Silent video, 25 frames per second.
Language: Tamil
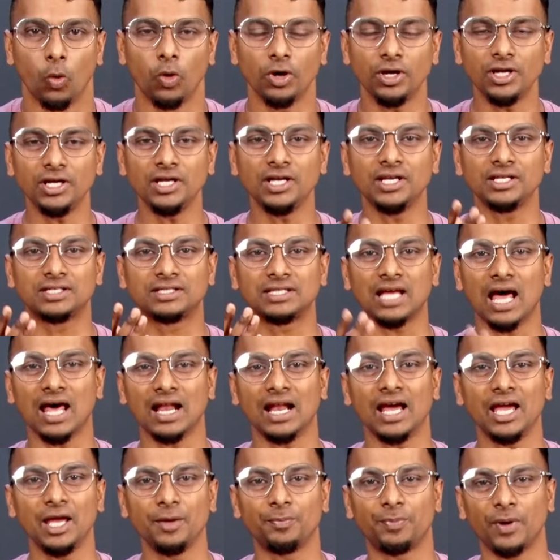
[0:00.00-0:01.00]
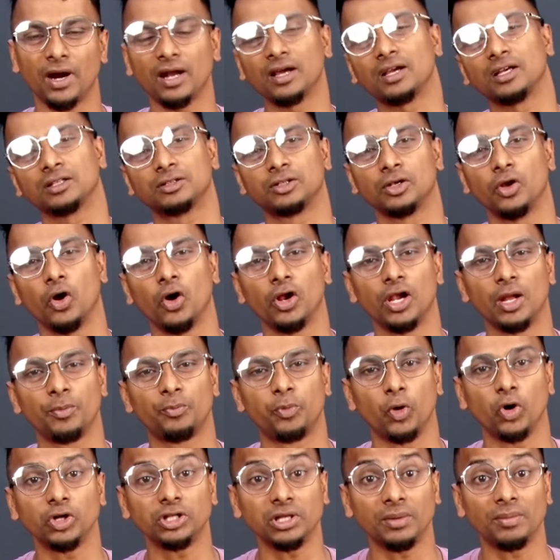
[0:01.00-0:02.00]
ஒன்று சாராய பழக்கத்திலையோ இல்லை
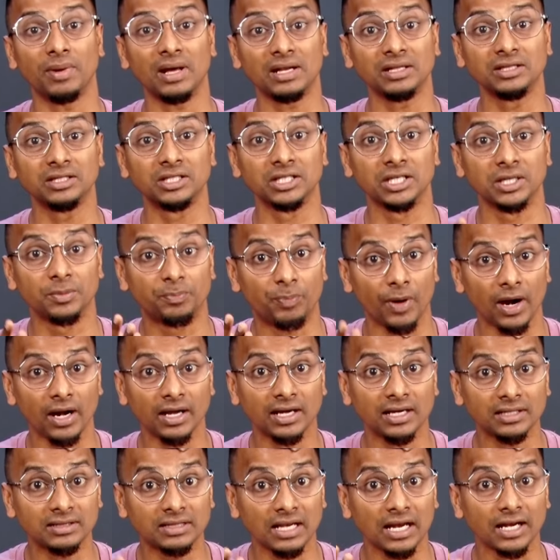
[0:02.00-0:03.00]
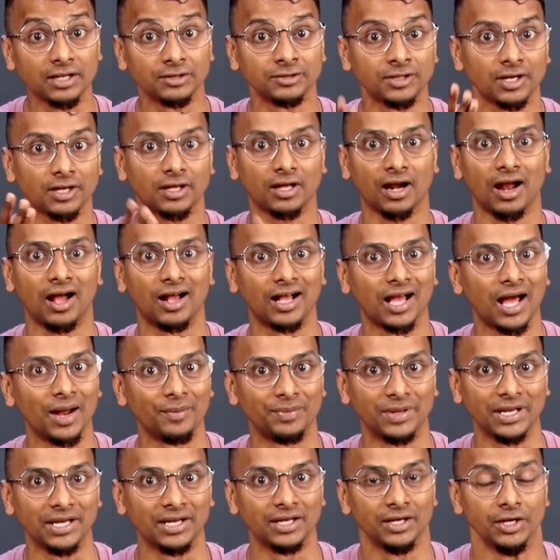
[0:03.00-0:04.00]
போத மருந்து பழக்கத்தில் இருந்திருக்கிறாங்க
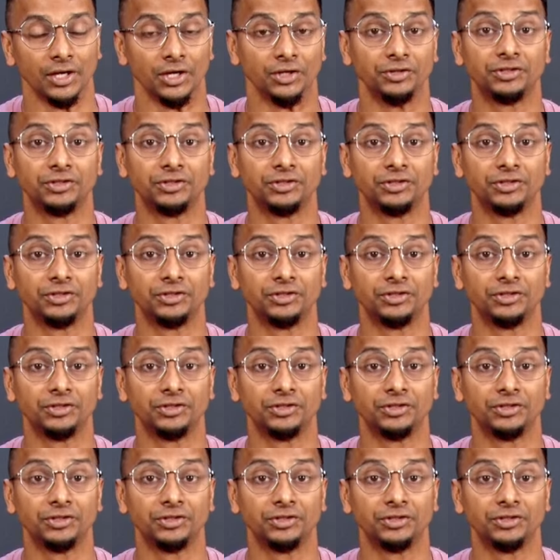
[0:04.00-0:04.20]
அப்படின்னு